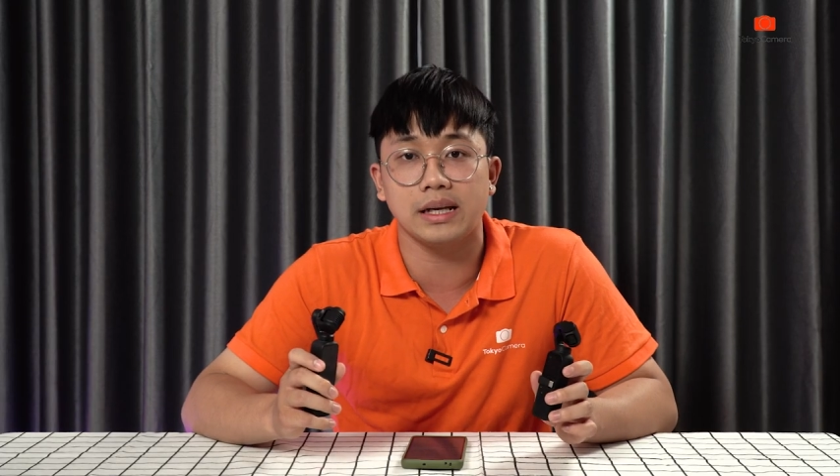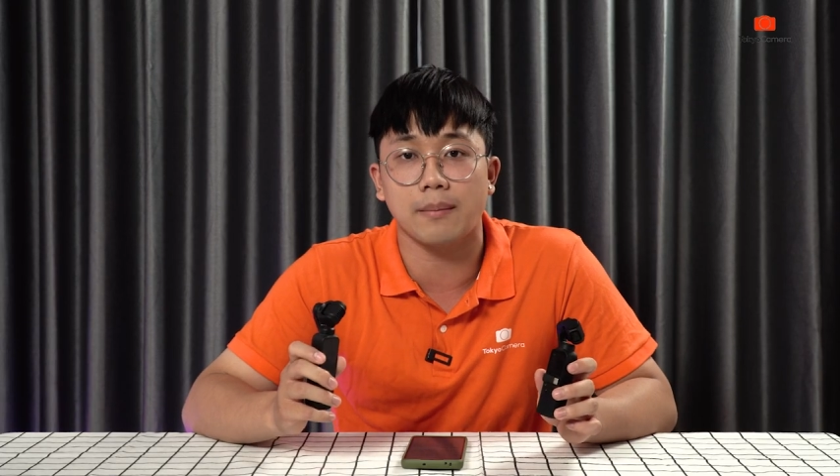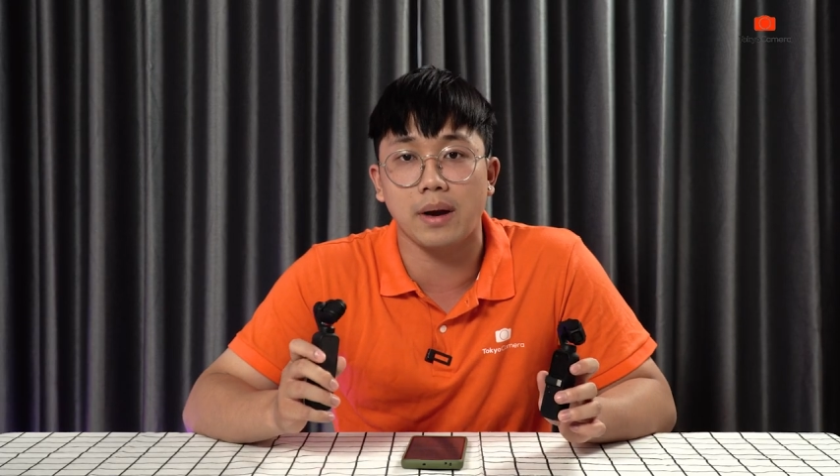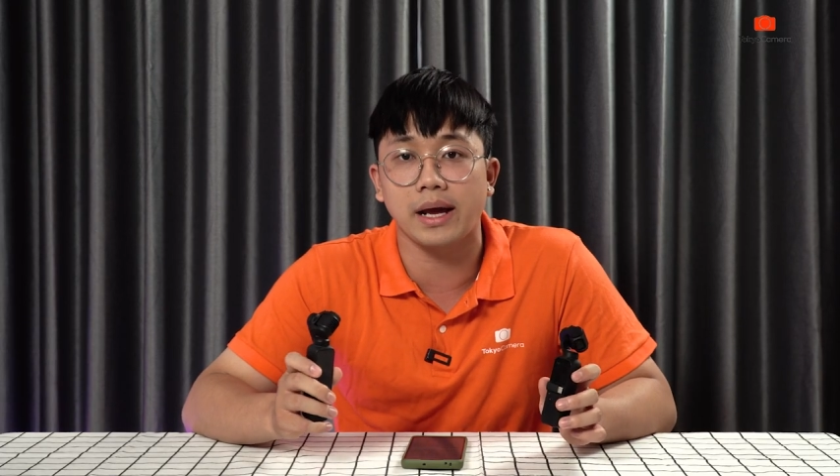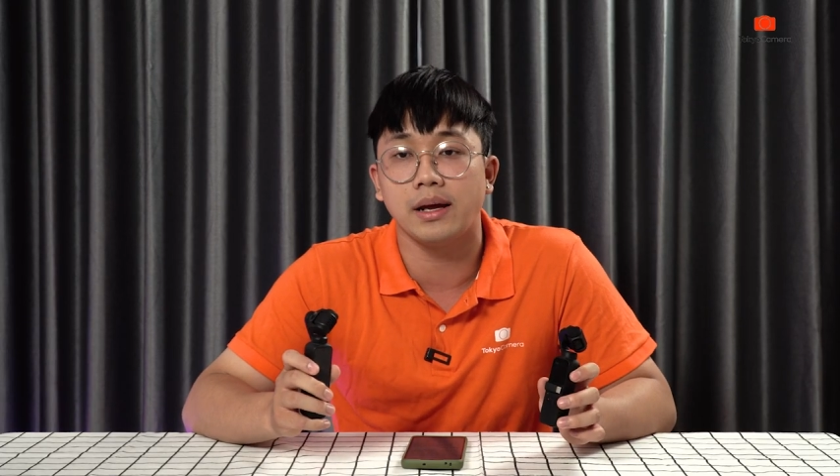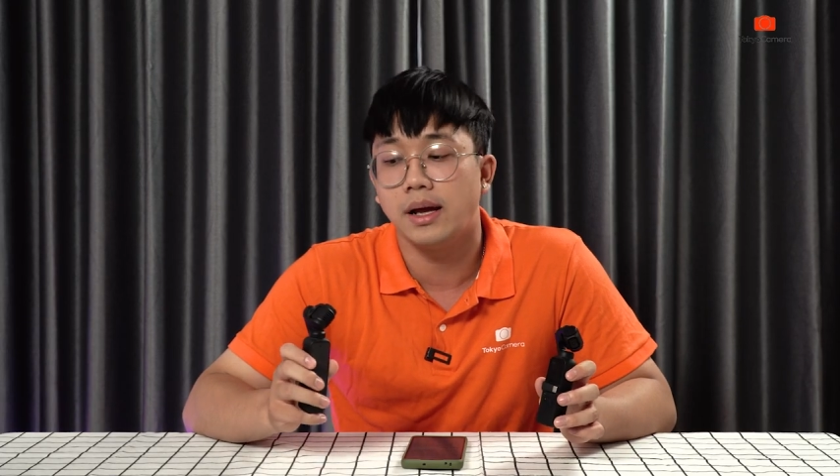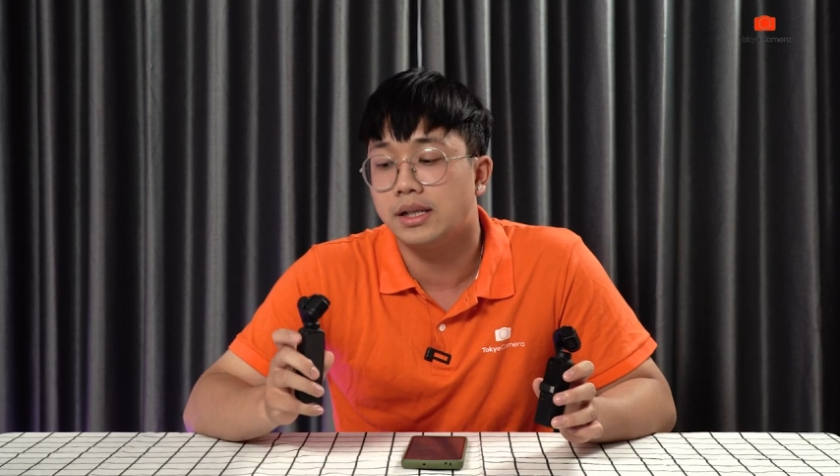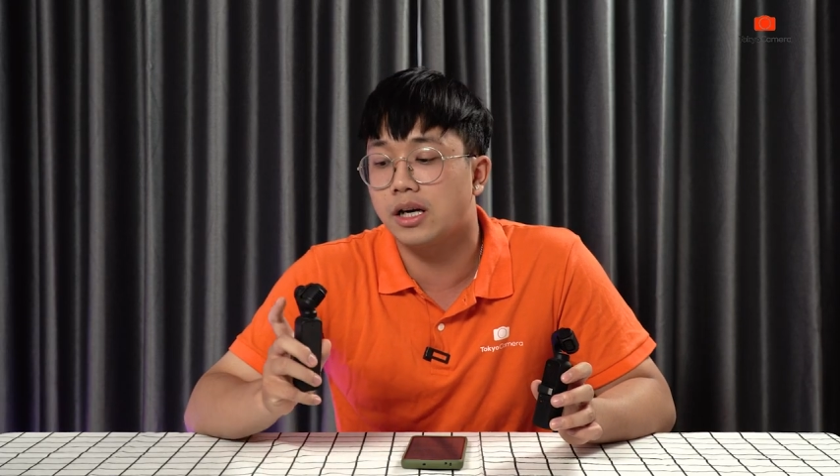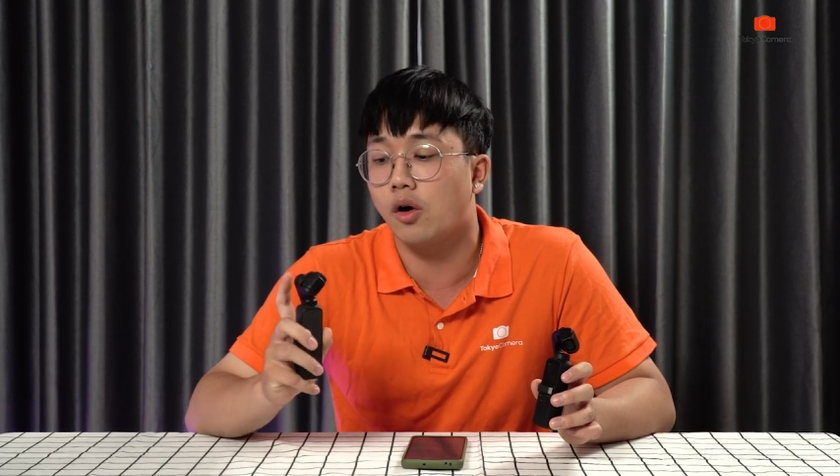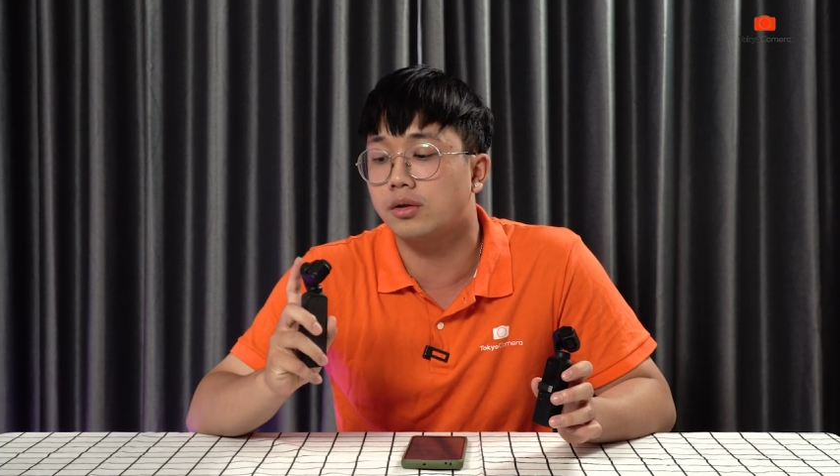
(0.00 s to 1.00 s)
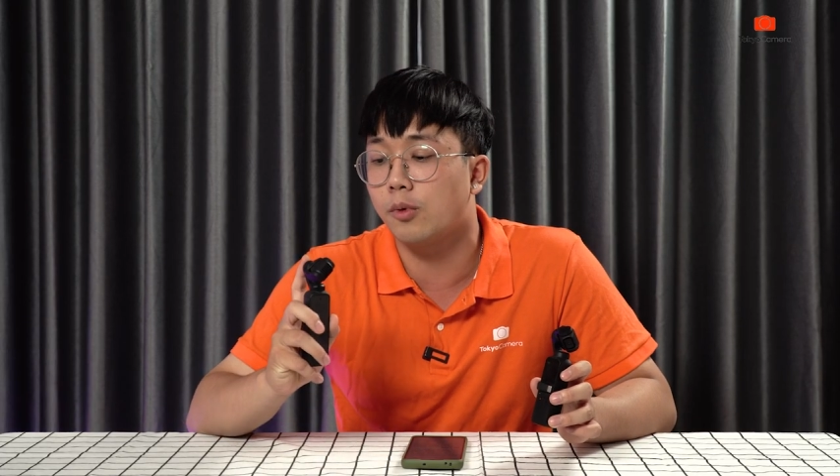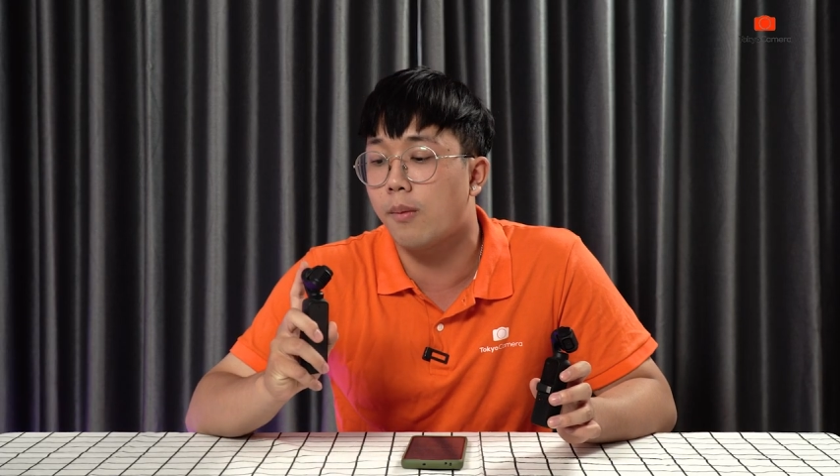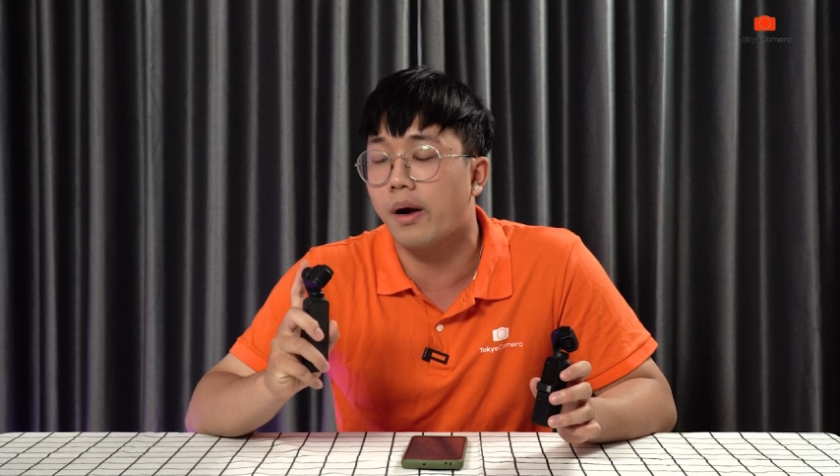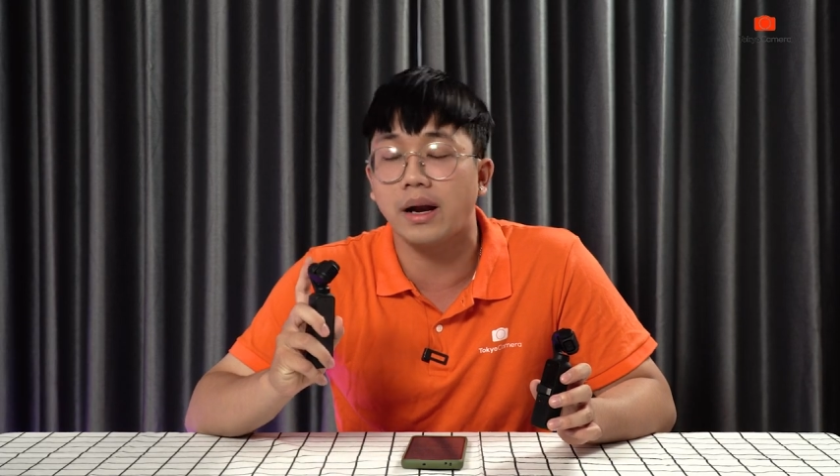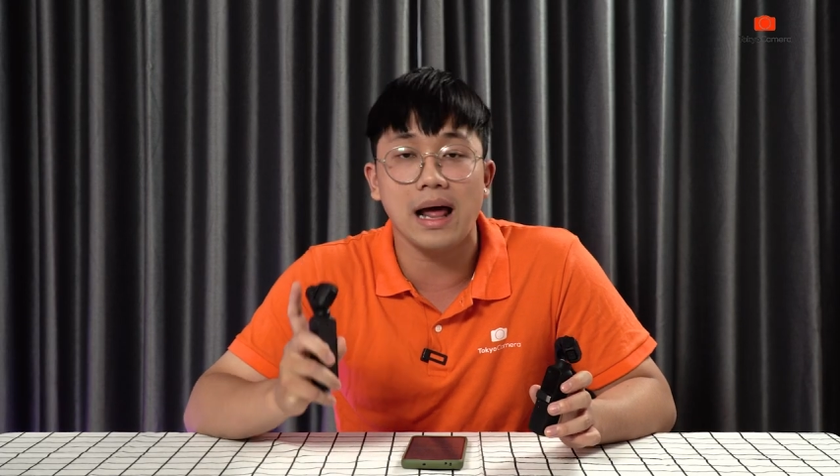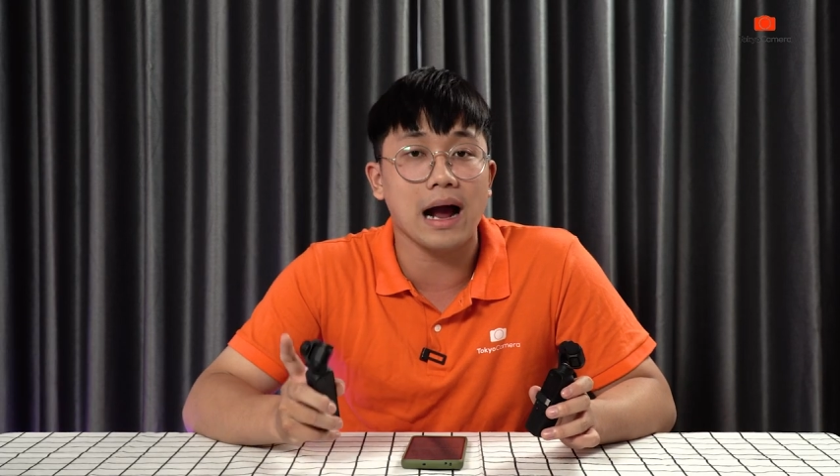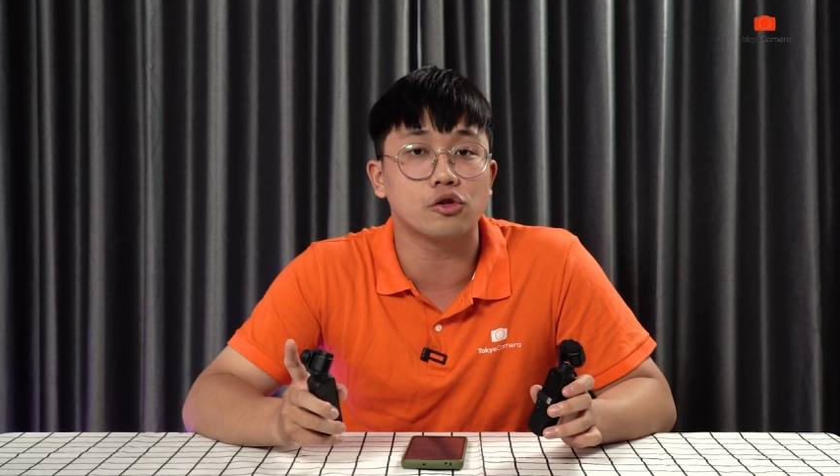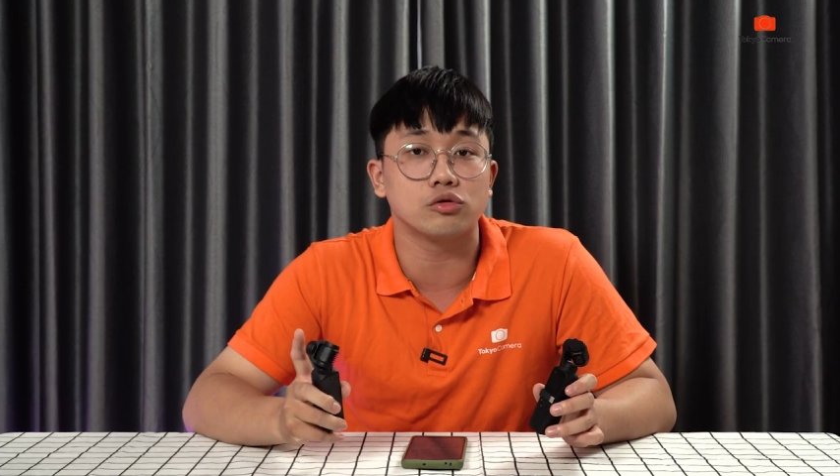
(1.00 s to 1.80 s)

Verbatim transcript: thì năm nay chiếc Osmo Pocket 2 của